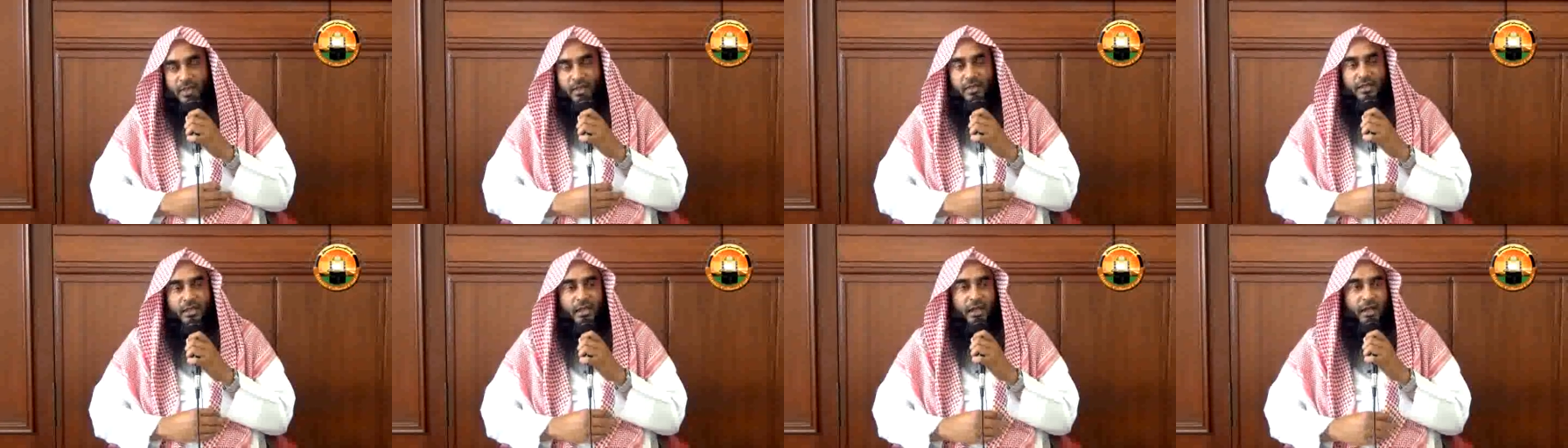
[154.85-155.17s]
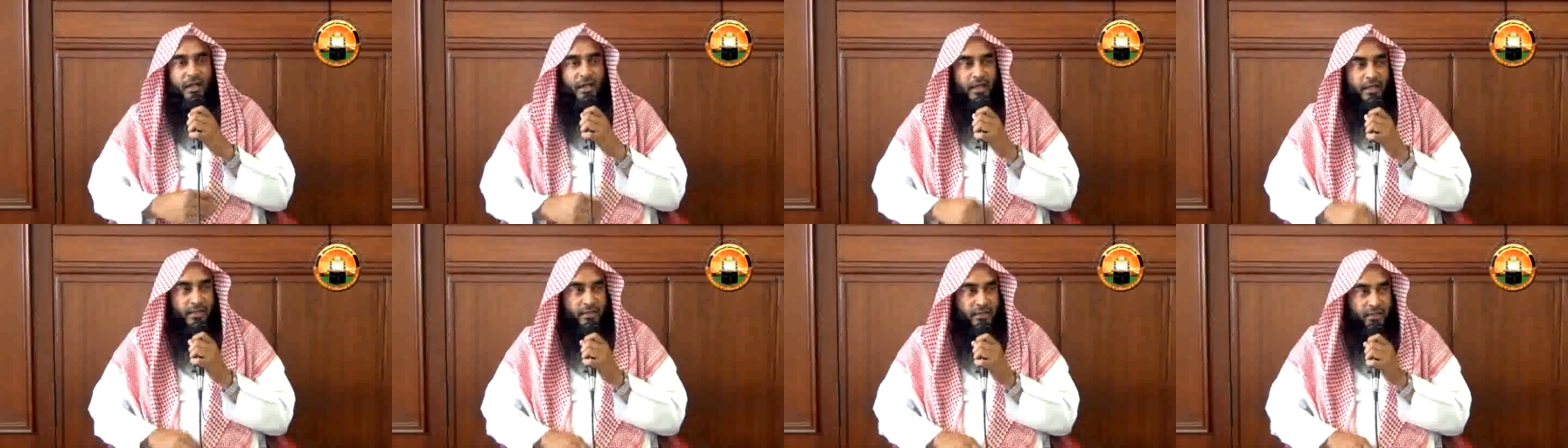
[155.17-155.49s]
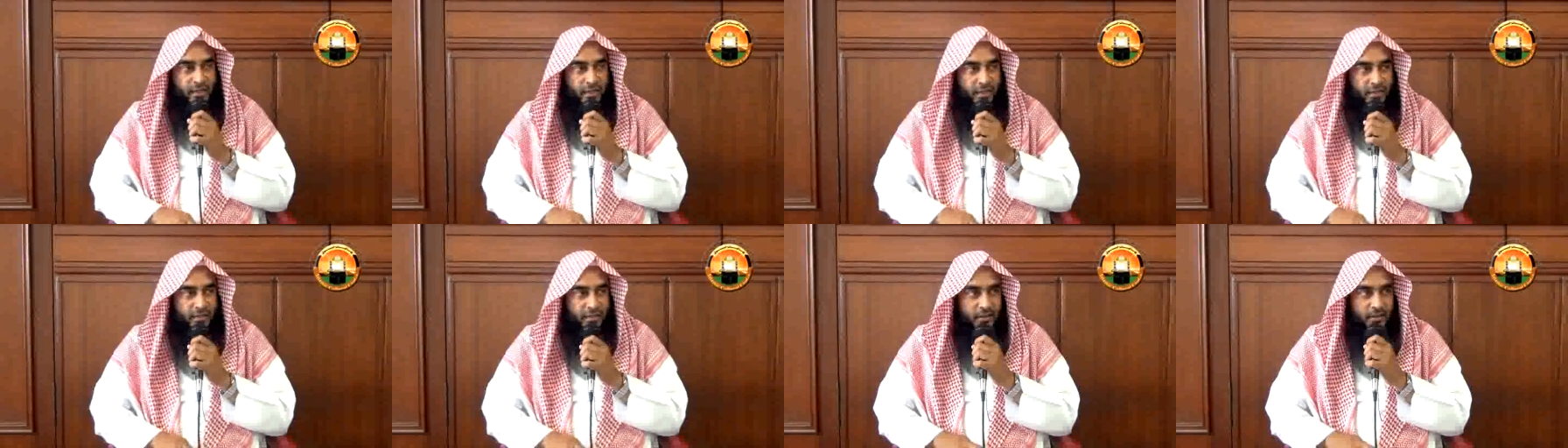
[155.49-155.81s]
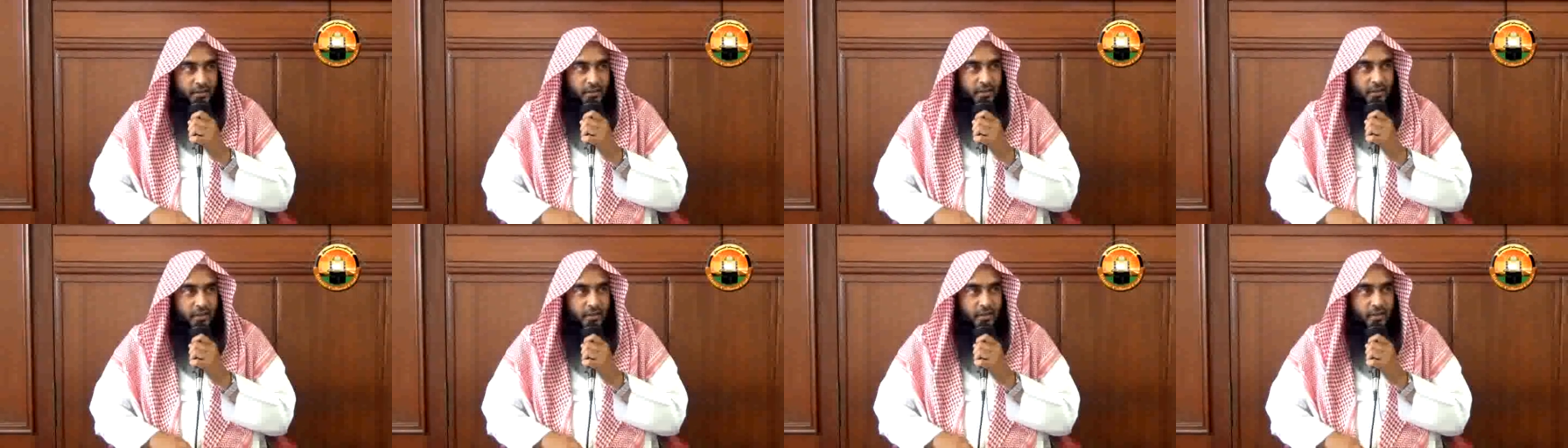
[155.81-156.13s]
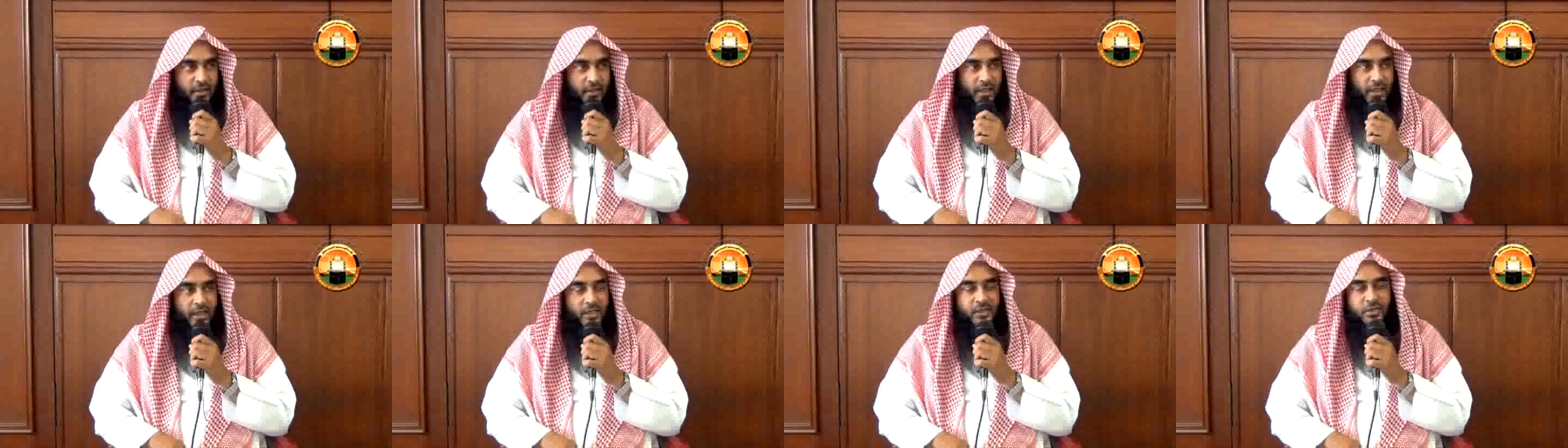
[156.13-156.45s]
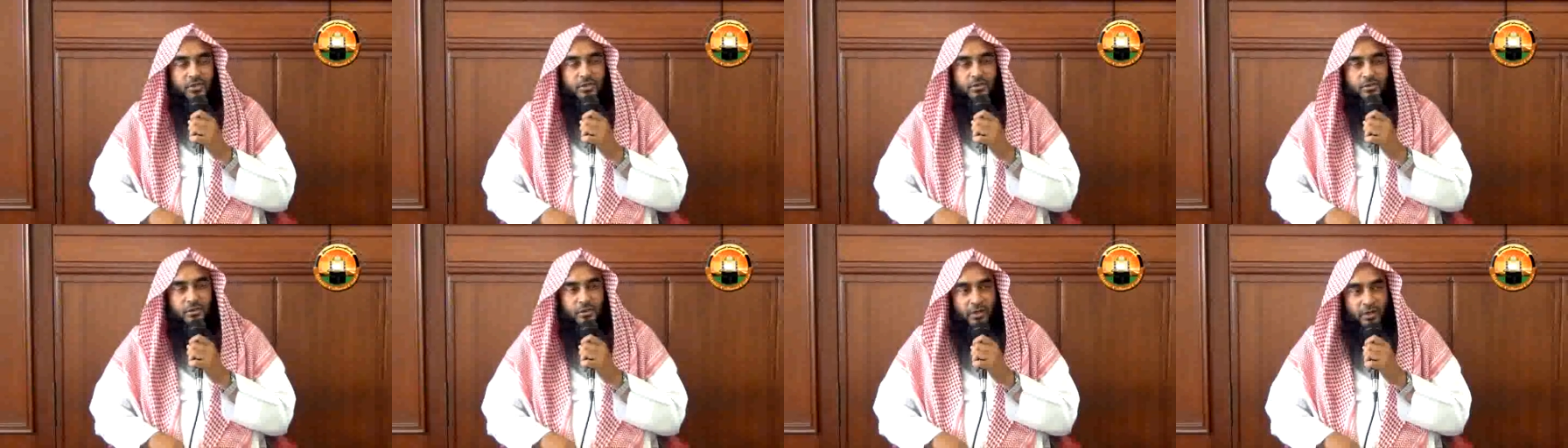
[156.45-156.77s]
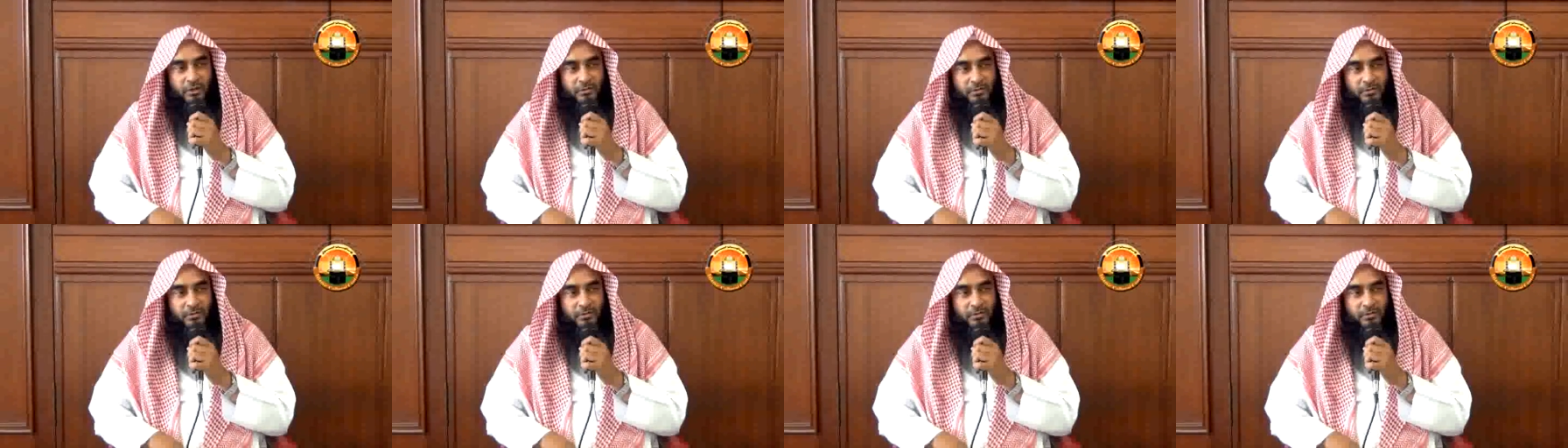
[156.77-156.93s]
এটা আরেকটা হাস্যকর